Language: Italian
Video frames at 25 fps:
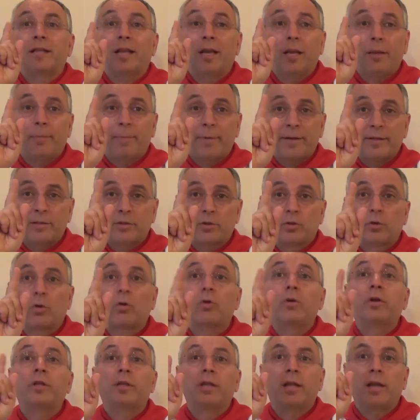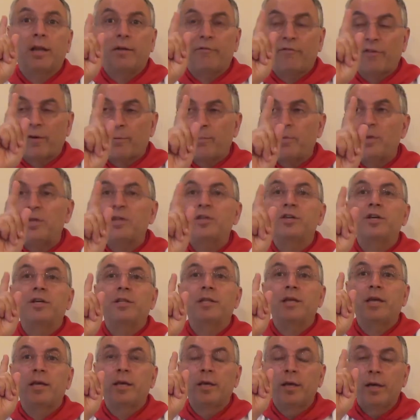delle persone, delle
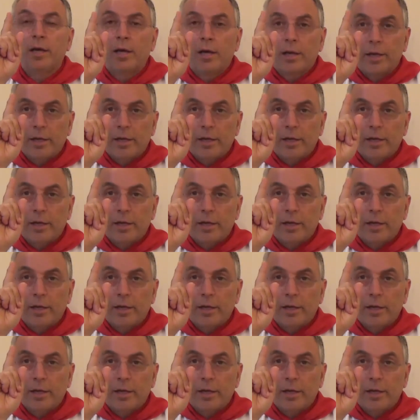famiglie, dei,